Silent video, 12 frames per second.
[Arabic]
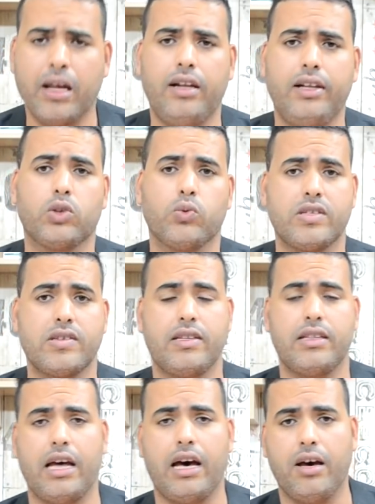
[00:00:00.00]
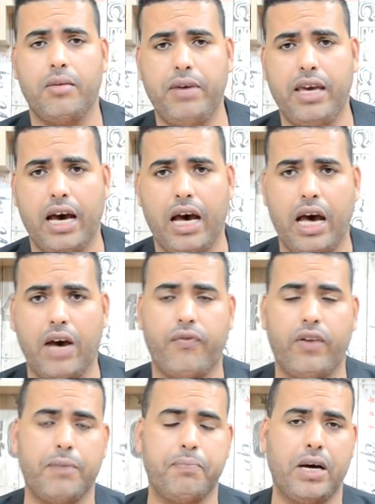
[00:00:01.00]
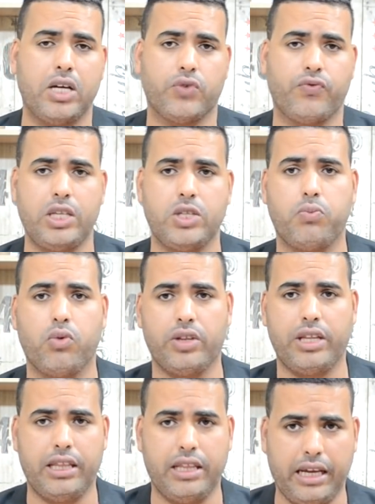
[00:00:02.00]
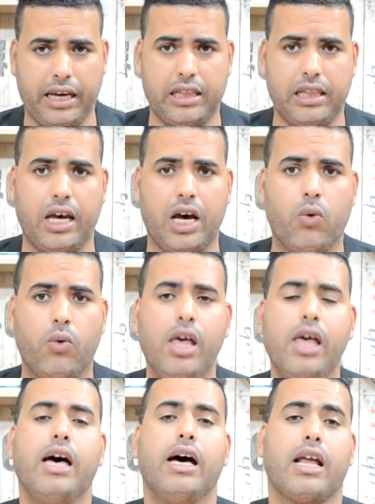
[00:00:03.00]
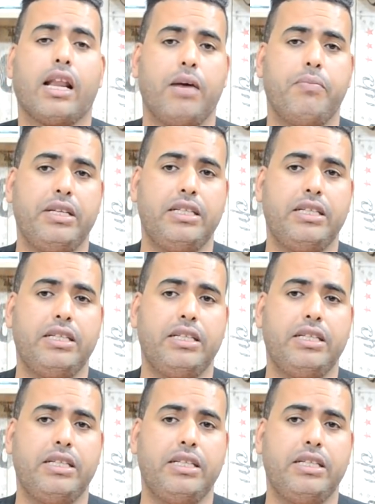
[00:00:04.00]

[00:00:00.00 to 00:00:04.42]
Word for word: اللي توصلنا بها في لاباج فيسبوك ديالنا اللي غتلقاو الرابط